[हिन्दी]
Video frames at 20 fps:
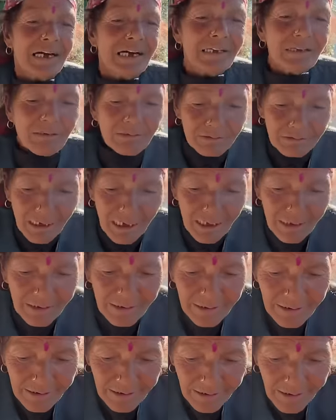अरे
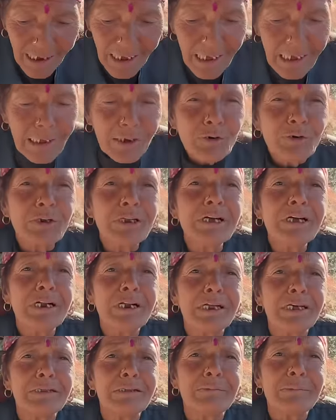अलग को
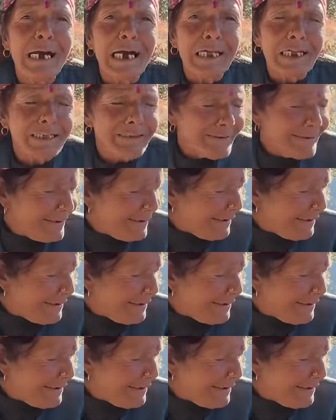रहना तुम्हारे से